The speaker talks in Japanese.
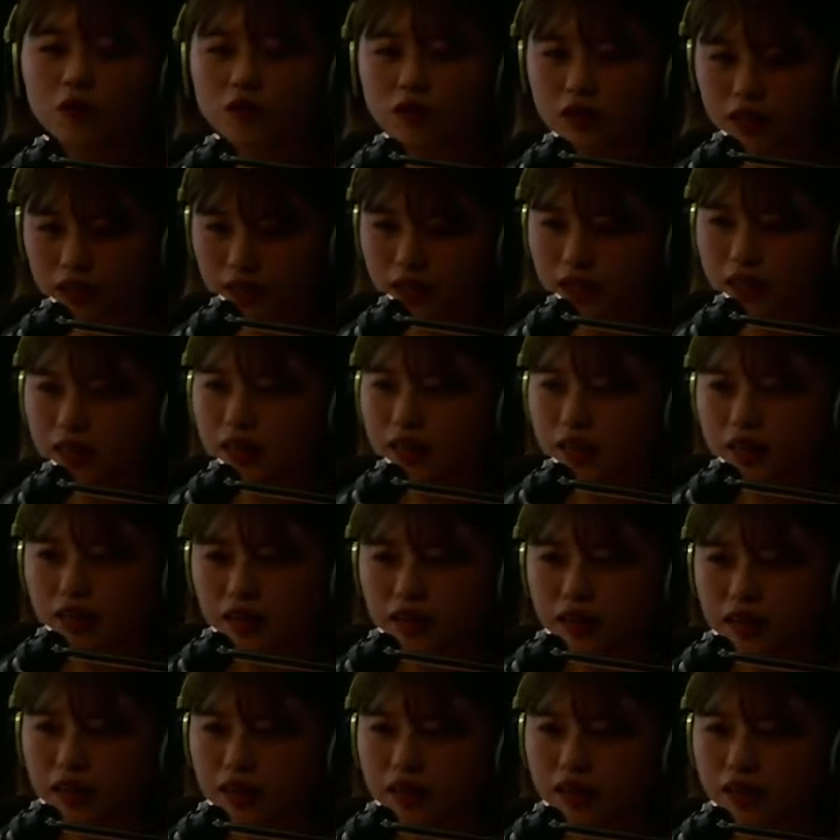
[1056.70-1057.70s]
で
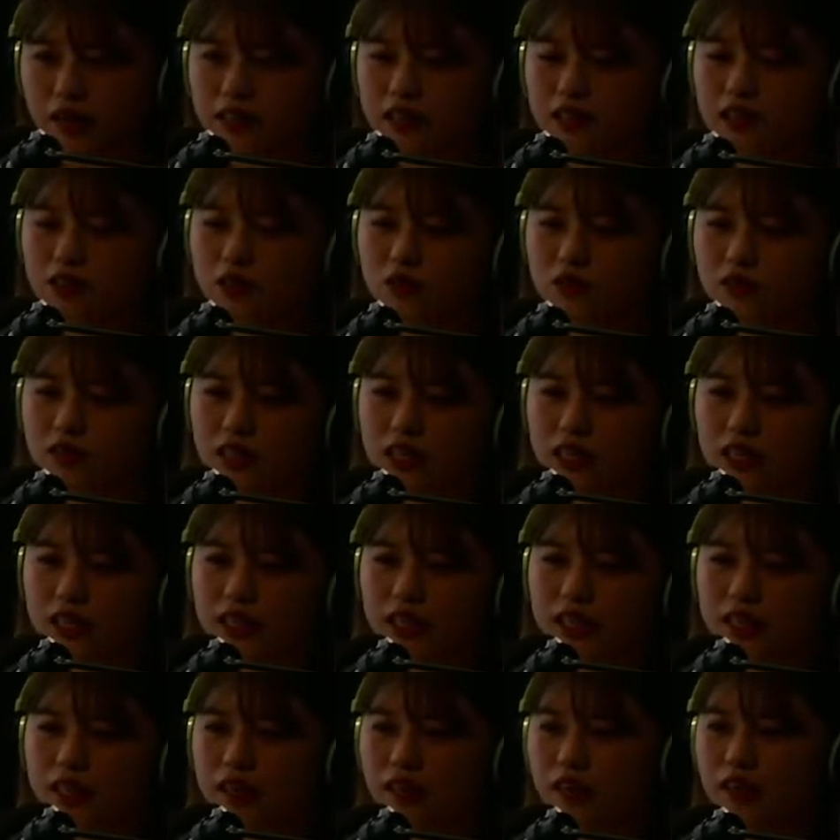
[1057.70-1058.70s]
活動され
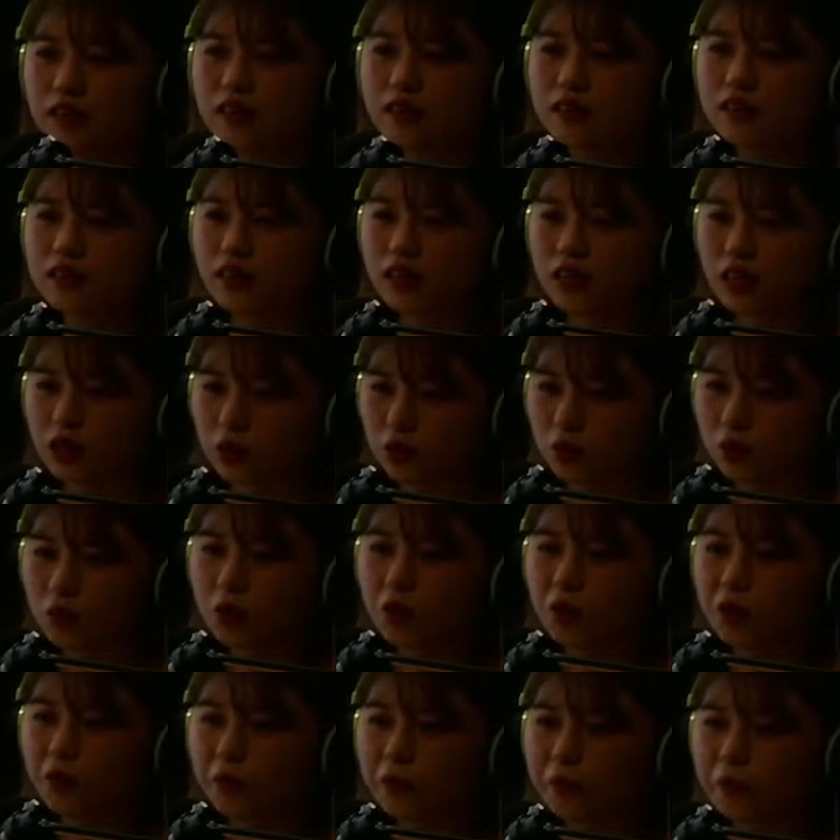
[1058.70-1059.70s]
ていたんですけれど
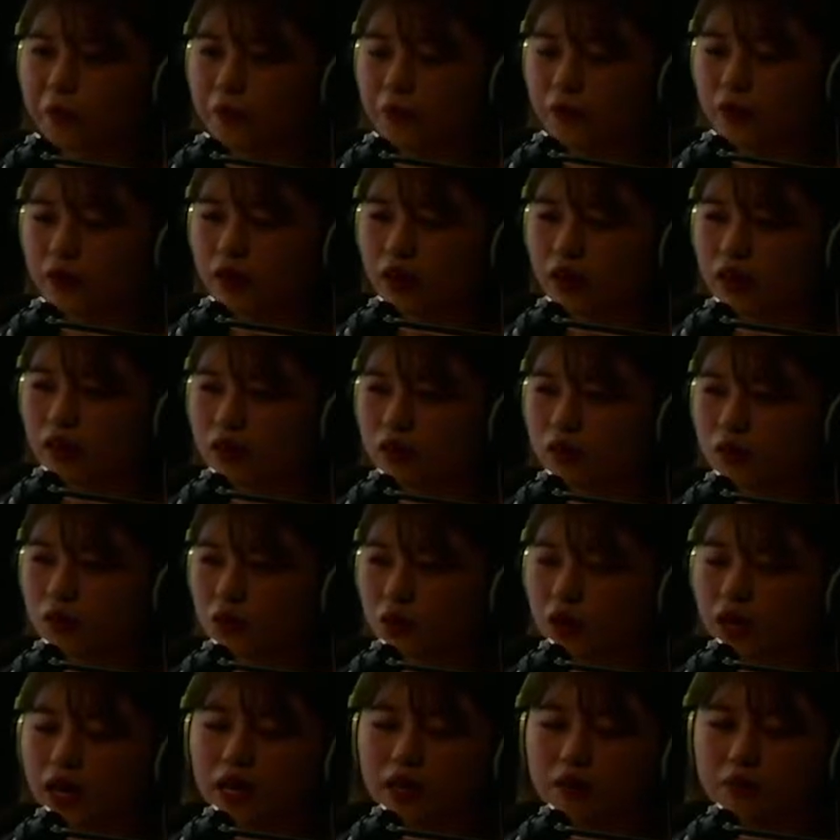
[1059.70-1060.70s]
も、えっ
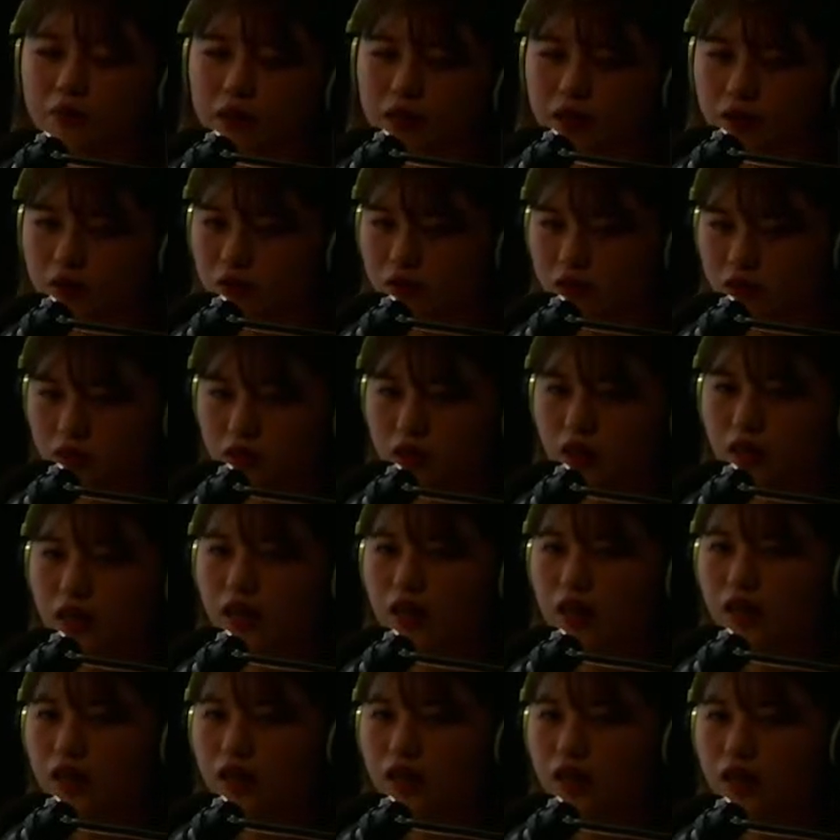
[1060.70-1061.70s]
と、解明をし
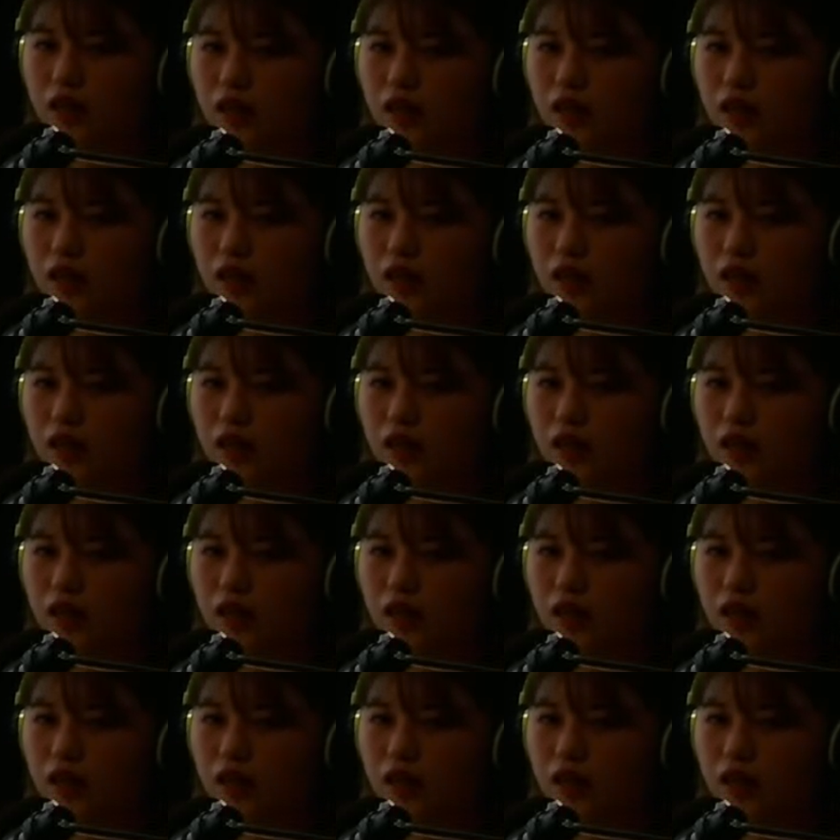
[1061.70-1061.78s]
て、